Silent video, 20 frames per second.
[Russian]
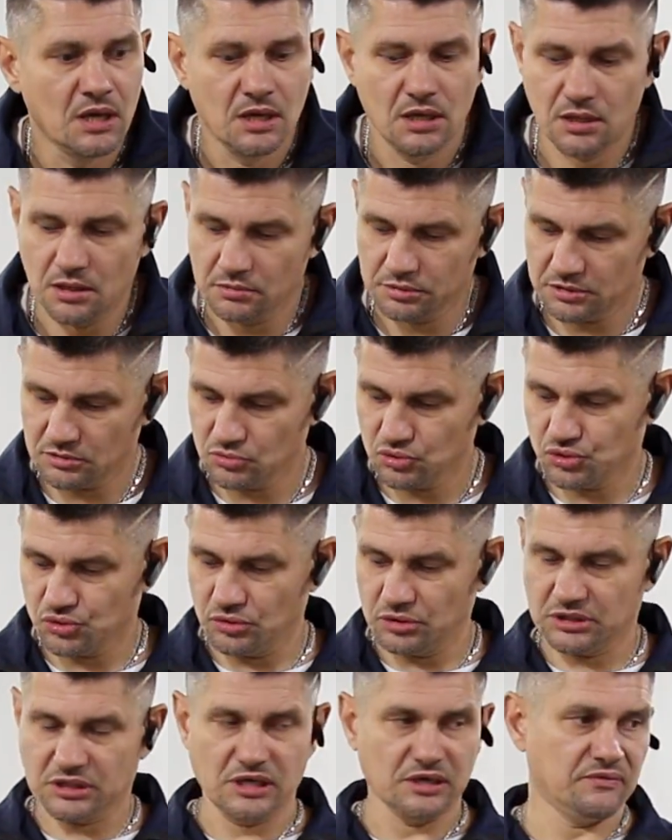Э, потому
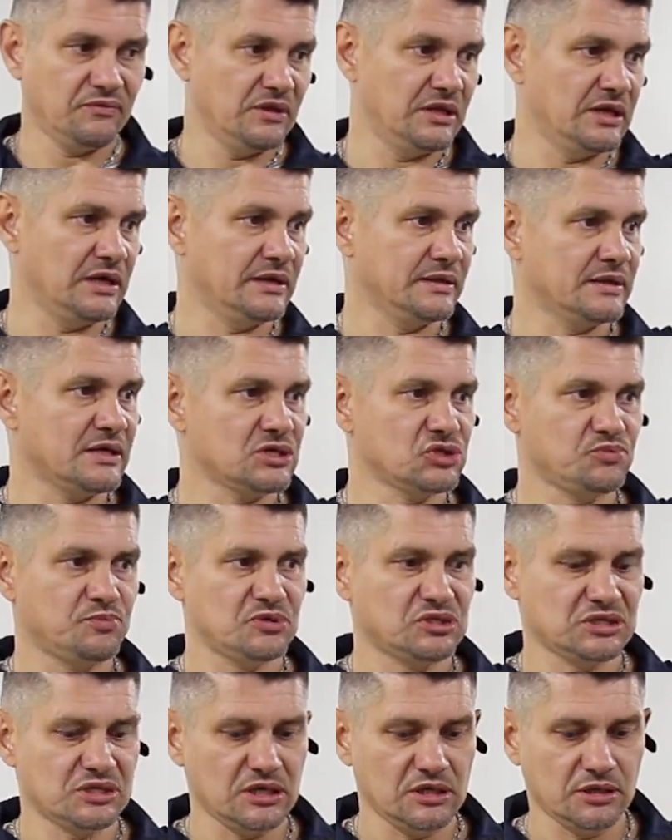что, как видели наш
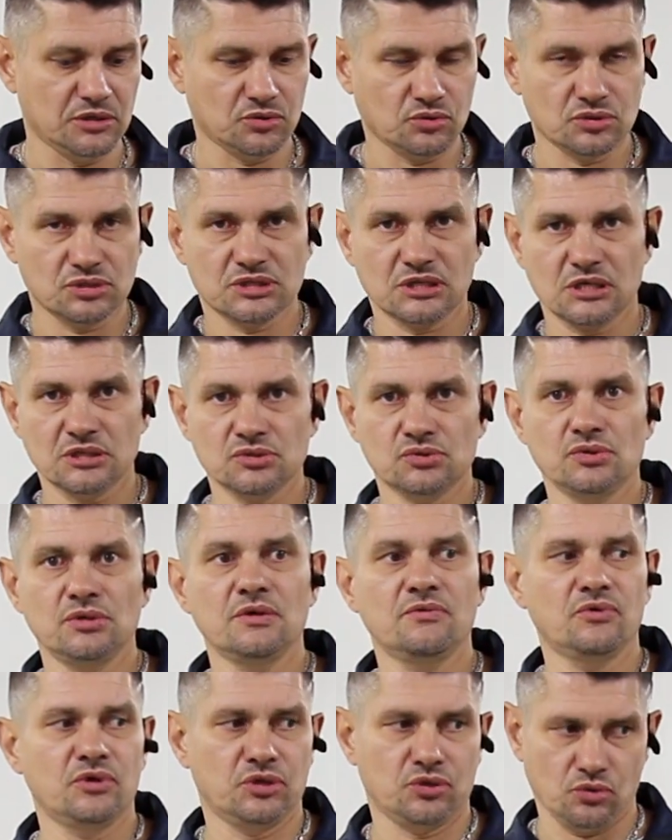пистолет, он сразу
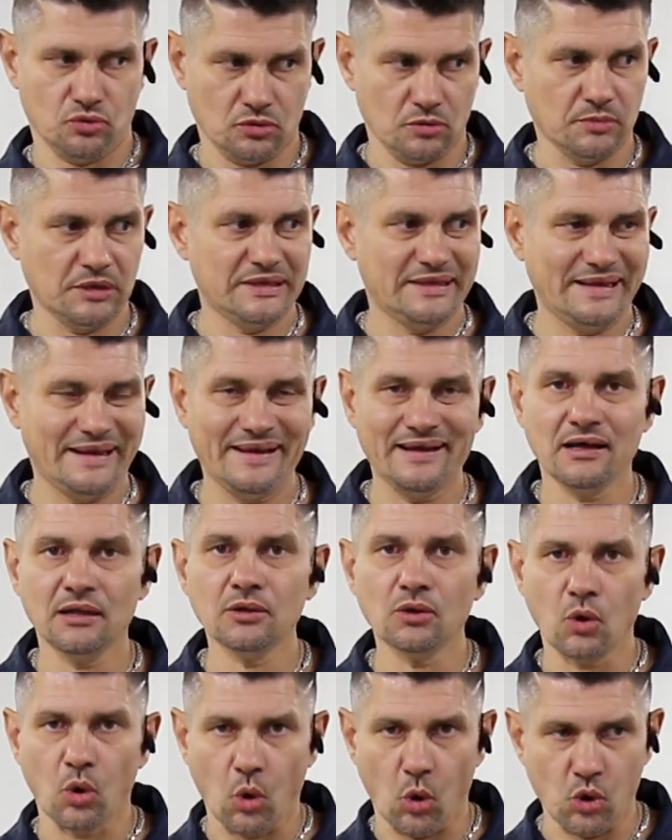не вытянул.
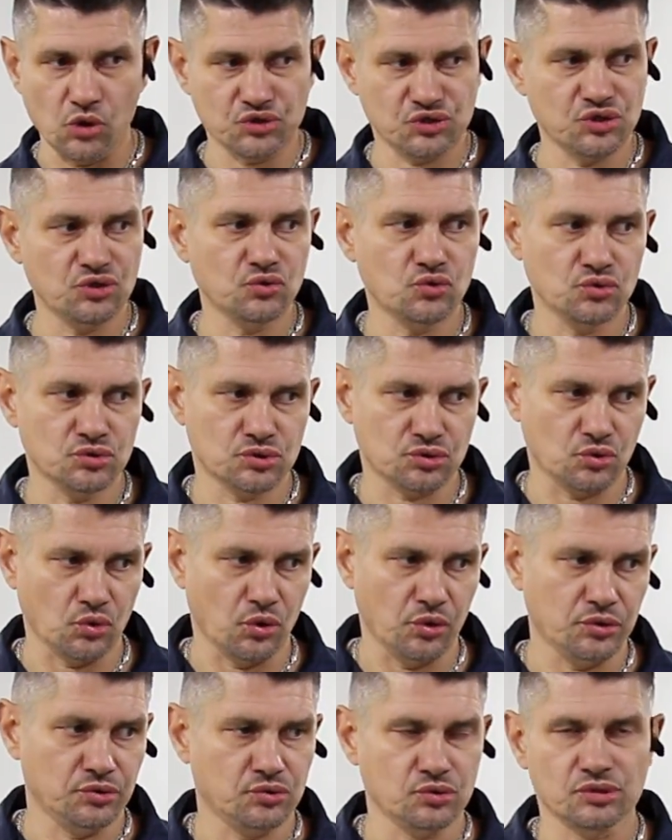Материал очень
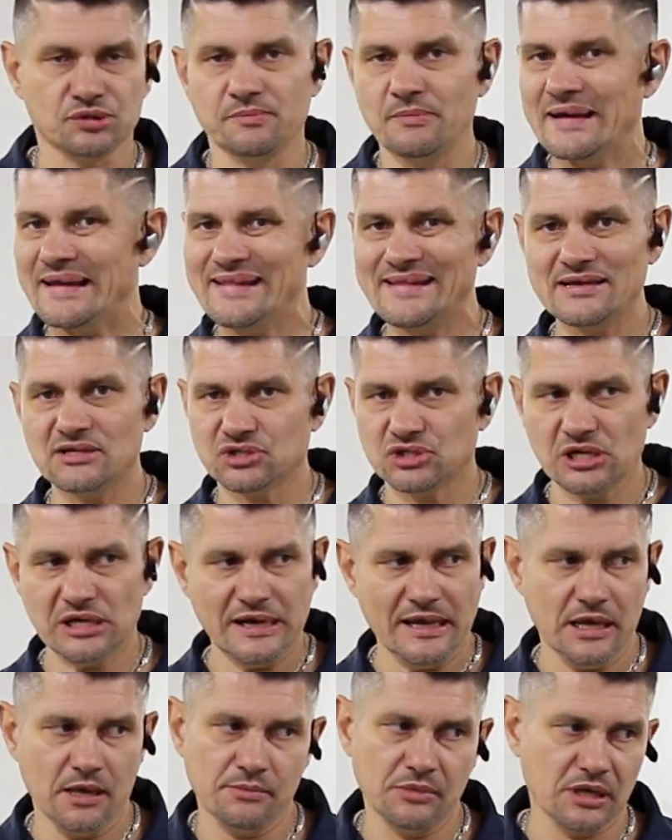густой, то есть мы не
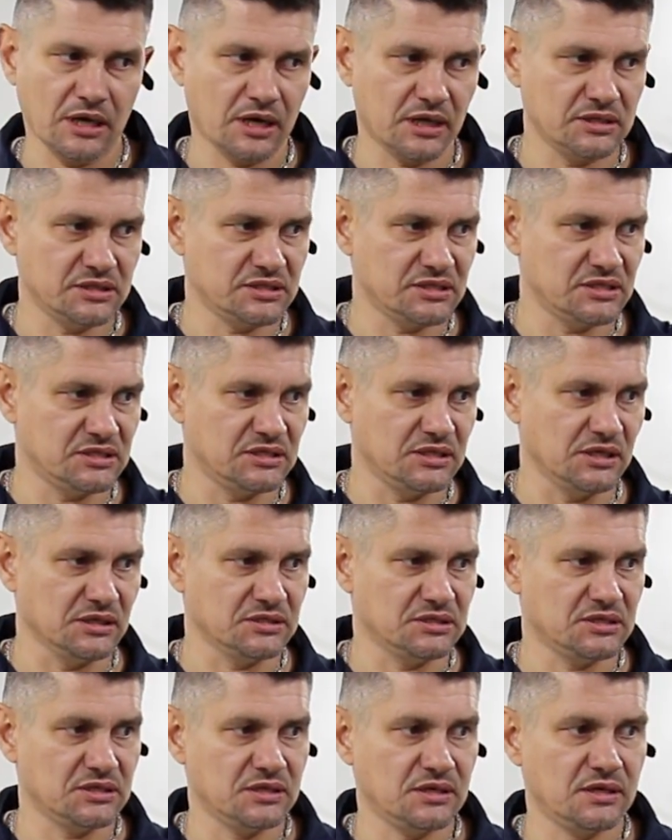жалеем на
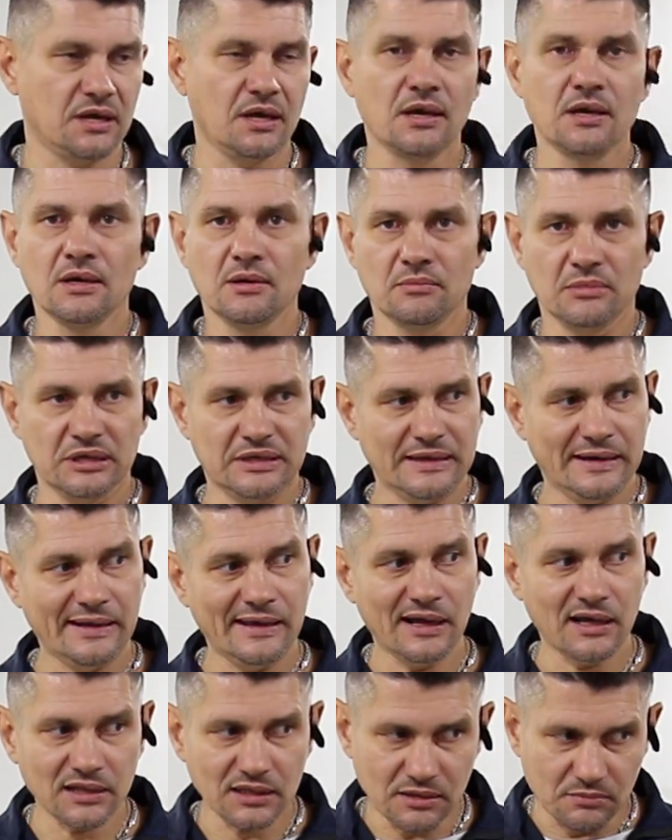консистенции
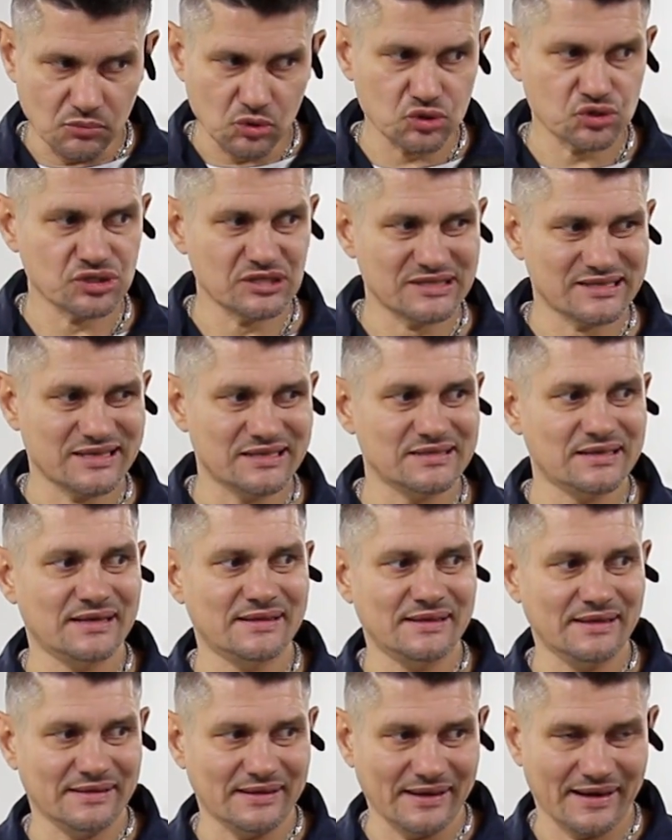материала. Можно
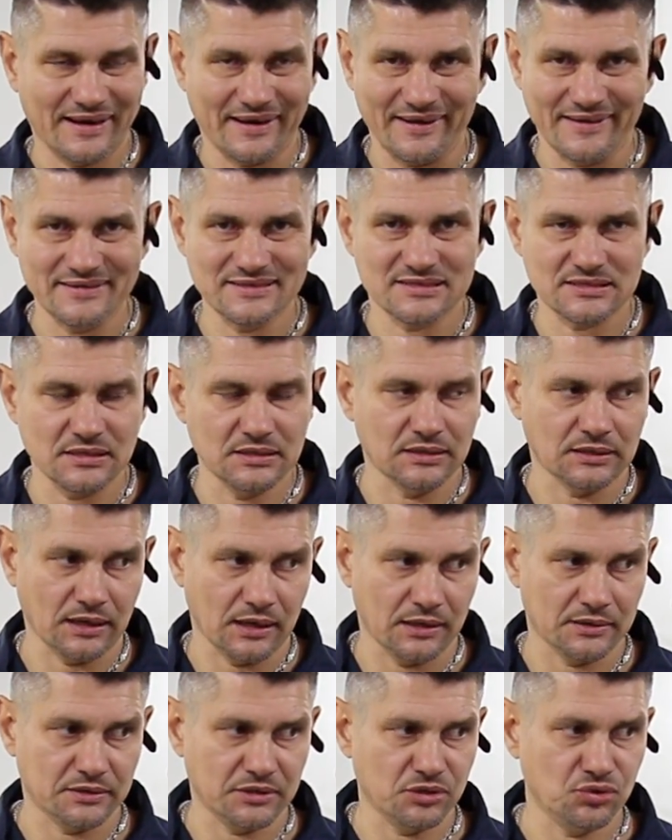сказать, это
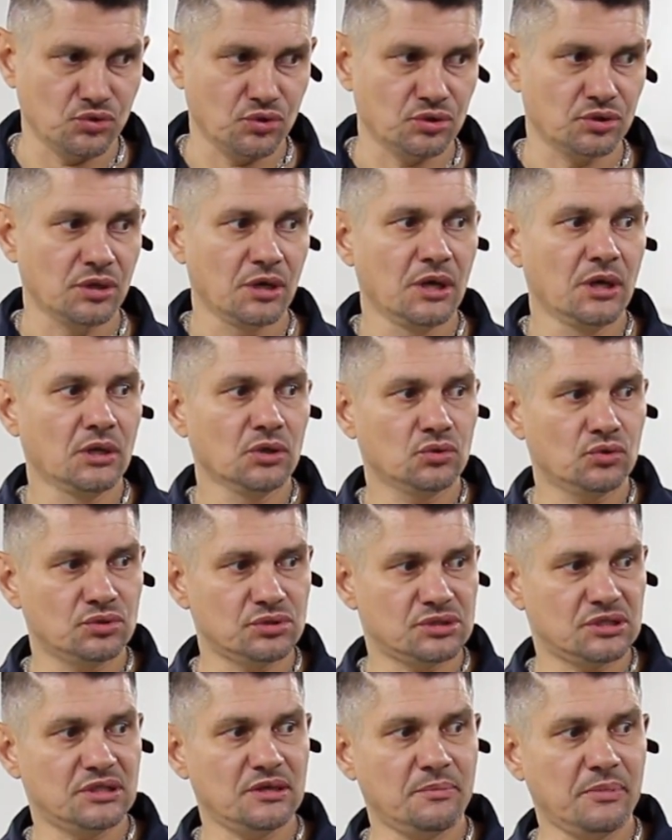концентрат идет. То
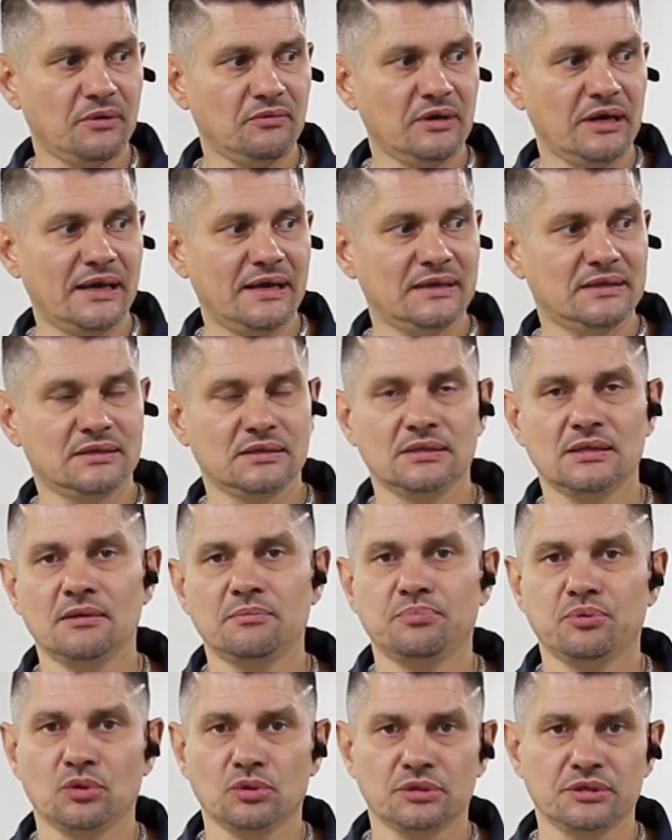есть добавляете до
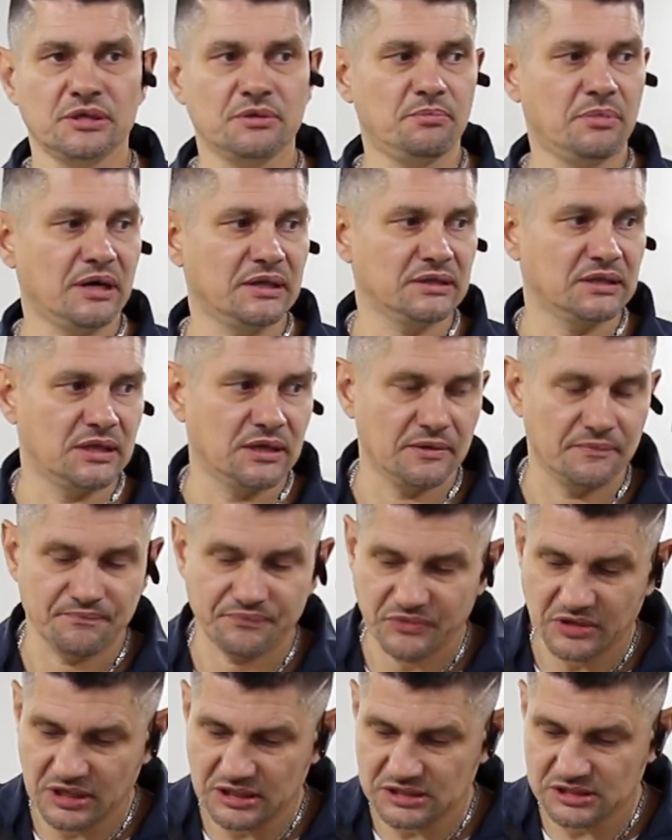полной банки
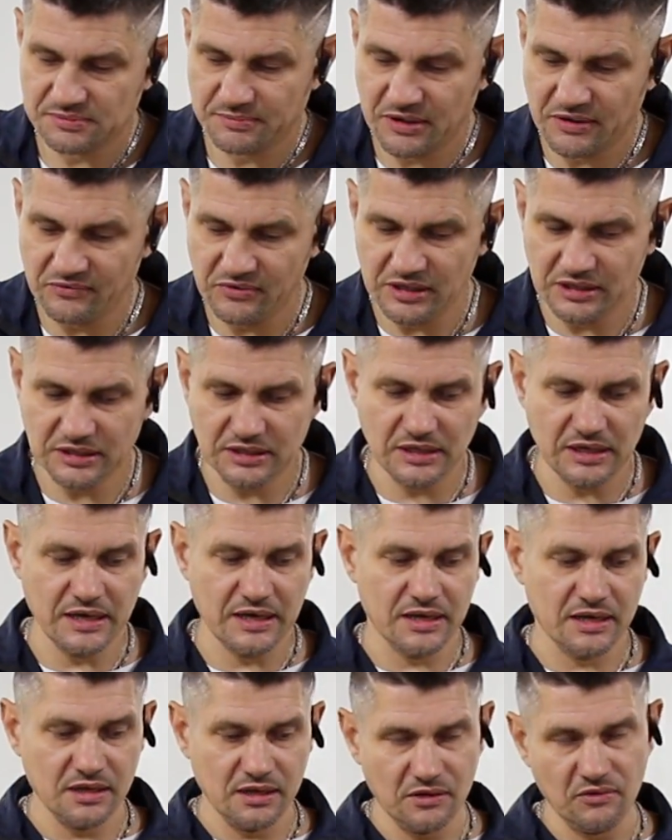
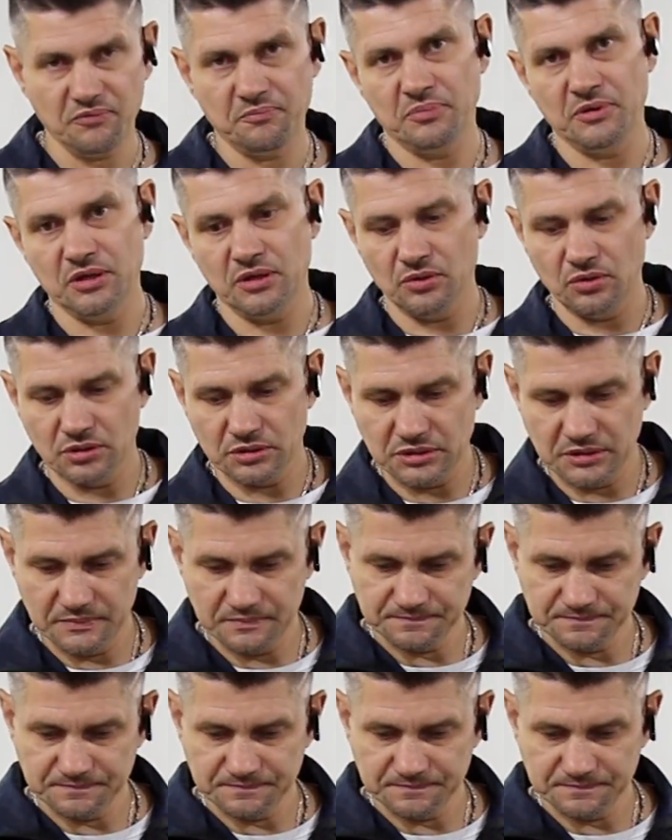разбавителя и вперед.